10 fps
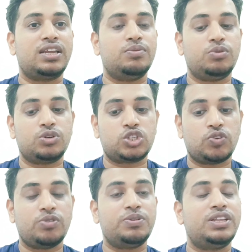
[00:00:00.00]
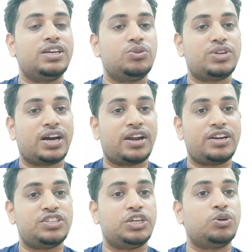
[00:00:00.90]
এবং সময় ভেদে কিন্তু টাকা রেট
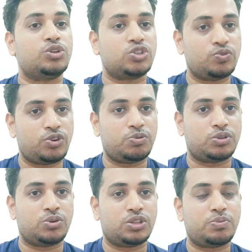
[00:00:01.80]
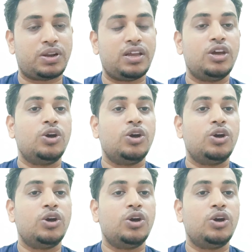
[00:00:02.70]
যে কোনো সময় পরিবর্তন হতে পারে